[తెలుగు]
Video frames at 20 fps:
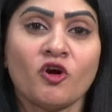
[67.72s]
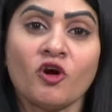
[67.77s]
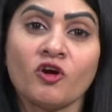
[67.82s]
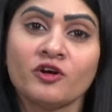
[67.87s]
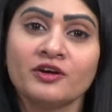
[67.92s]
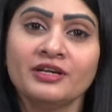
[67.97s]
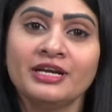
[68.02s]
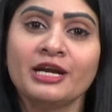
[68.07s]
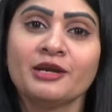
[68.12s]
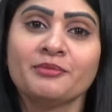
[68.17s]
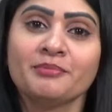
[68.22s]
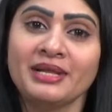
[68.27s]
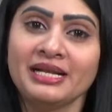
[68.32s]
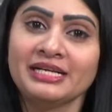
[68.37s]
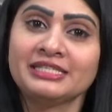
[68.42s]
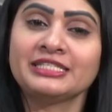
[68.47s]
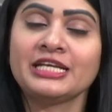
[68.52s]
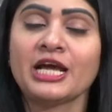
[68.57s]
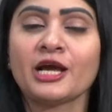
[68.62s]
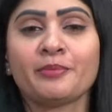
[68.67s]
కోకోనట్
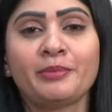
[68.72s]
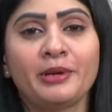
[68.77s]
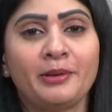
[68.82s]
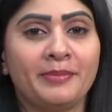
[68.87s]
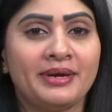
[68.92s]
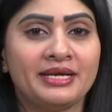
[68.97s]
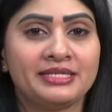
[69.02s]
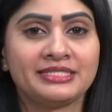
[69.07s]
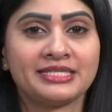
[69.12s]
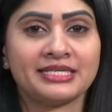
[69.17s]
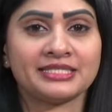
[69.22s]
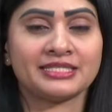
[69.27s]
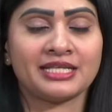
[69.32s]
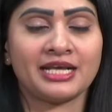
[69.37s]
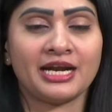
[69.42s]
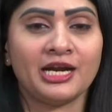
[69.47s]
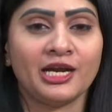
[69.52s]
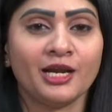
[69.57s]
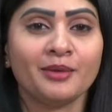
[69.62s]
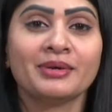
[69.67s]
మిల్క్ షేక్ ప్రిపేర్
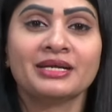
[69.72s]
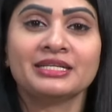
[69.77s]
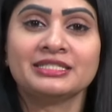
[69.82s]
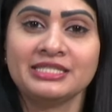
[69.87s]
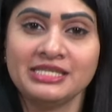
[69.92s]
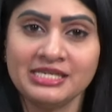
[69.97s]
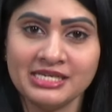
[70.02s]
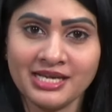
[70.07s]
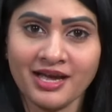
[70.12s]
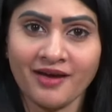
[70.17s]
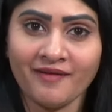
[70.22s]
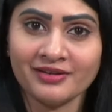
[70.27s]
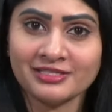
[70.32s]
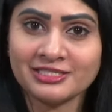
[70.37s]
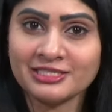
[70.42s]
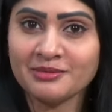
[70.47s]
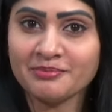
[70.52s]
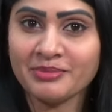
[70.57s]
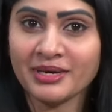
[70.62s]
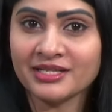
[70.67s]
చేస్తారంటే మరి దీనికి
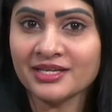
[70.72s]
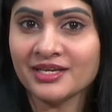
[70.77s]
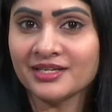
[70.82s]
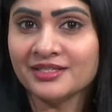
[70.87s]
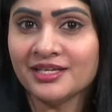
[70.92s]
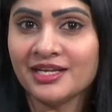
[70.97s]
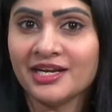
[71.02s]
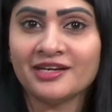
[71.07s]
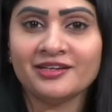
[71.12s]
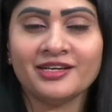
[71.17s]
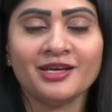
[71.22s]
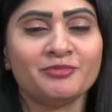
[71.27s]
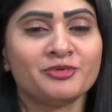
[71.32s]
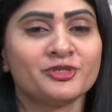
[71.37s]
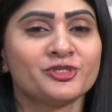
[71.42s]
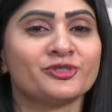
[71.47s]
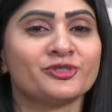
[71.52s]
కావాల్సిన పదార్థాలు అంటే ఇప్పుడు